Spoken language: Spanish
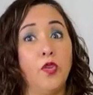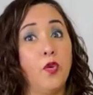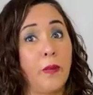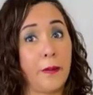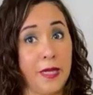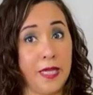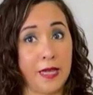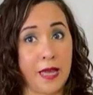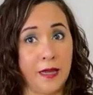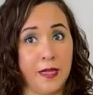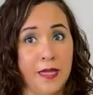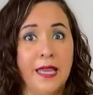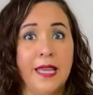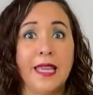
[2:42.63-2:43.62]
dopamina,
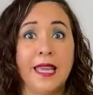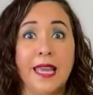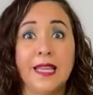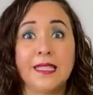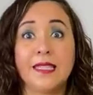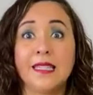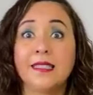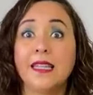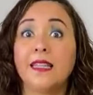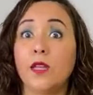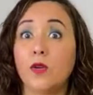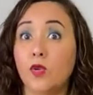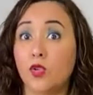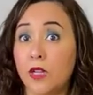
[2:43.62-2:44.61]
que es este
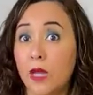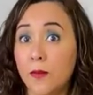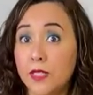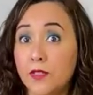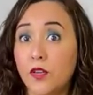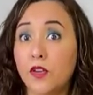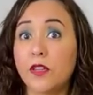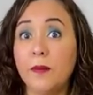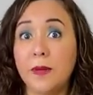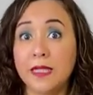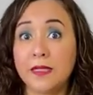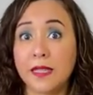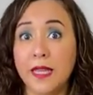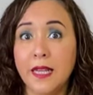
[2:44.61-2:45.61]
neurotransmisor del
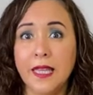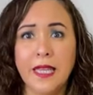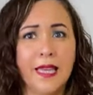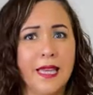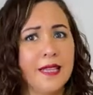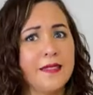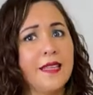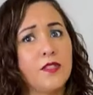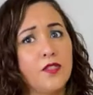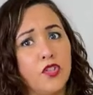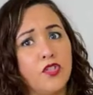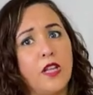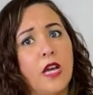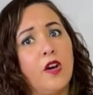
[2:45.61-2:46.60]
placer y que se
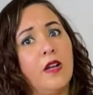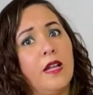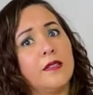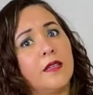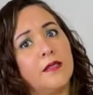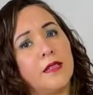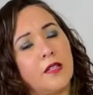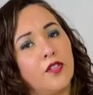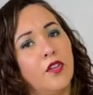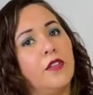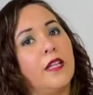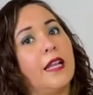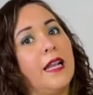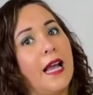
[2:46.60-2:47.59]
asocia con la
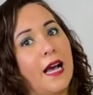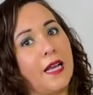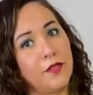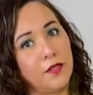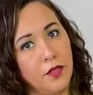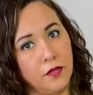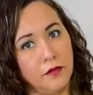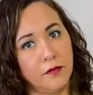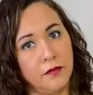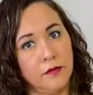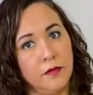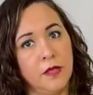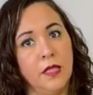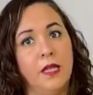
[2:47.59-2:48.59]
sensación de relajación.
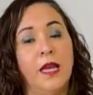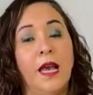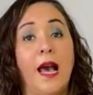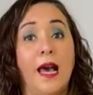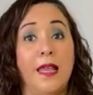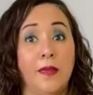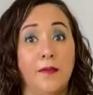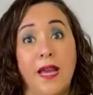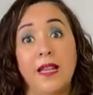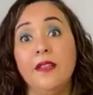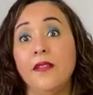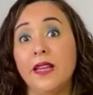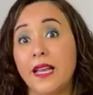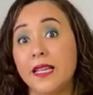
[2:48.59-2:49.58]
Además
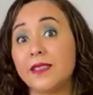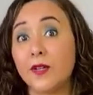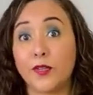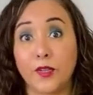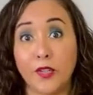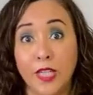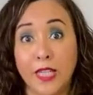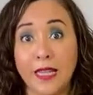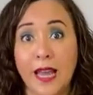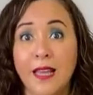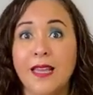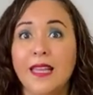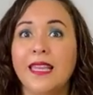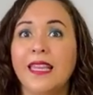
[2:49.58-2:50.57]
libera
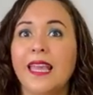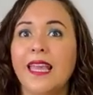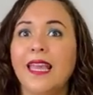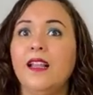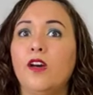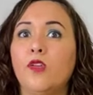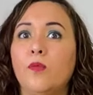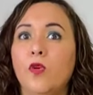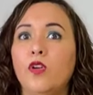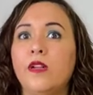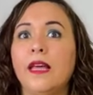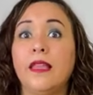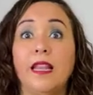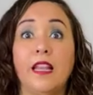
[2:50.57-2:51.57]
serotonina, es la
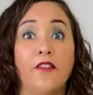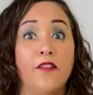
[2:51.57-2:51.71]
hormona de la